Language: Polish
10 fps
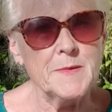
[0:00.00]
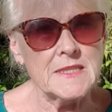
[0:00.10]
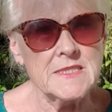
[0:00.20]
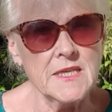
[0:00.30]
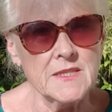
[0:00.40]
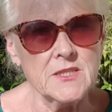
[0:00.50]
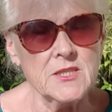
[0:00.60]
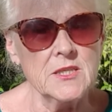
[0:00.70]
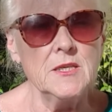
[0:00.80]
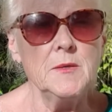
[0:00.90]

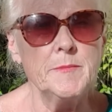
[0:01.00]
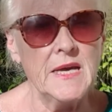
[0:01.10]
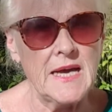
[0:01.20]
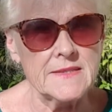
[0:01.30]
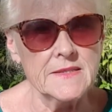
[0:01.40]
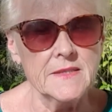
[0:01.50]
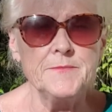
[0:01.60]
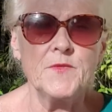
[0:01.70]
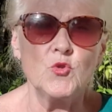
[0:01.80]
pacjentki Beaty,